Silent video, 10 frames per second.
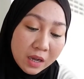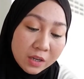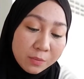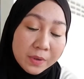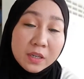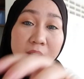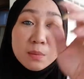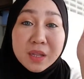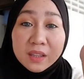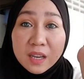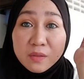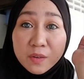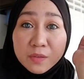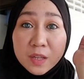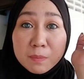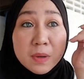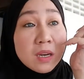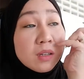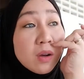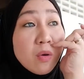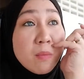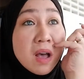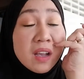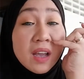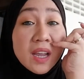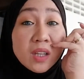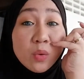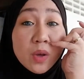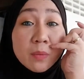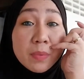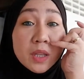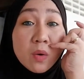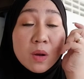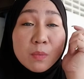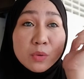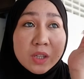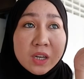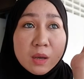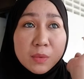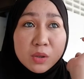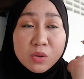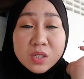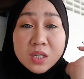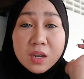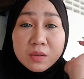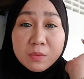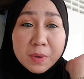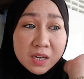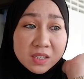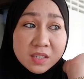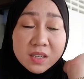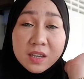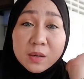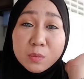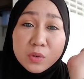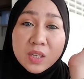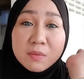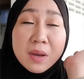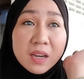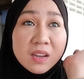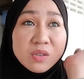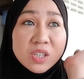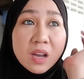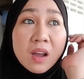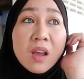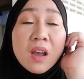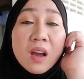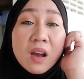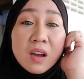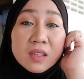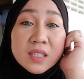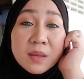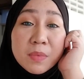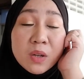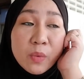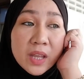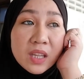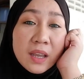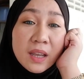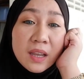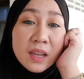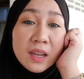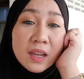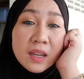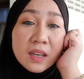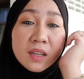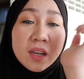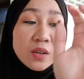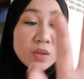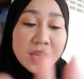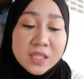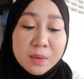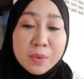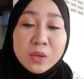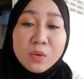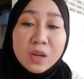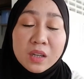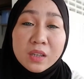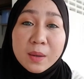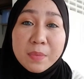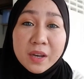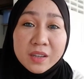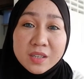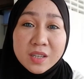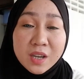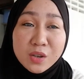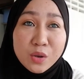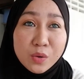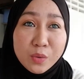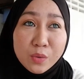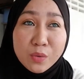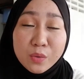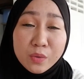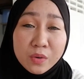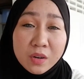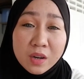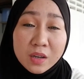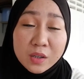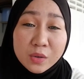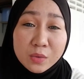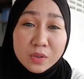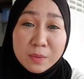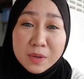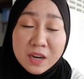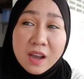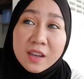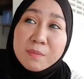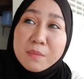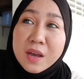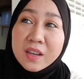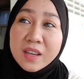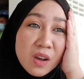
Ano pa lang naman, 10.15 pa lang ng umaga and 12 pa daw ang punta namin dun sa ano, para sa ceremony. Bali ano siya, uh, civil wedding and ayun, naisipan ko lang na ipakita sa inyo yung ang laman ng aking bag.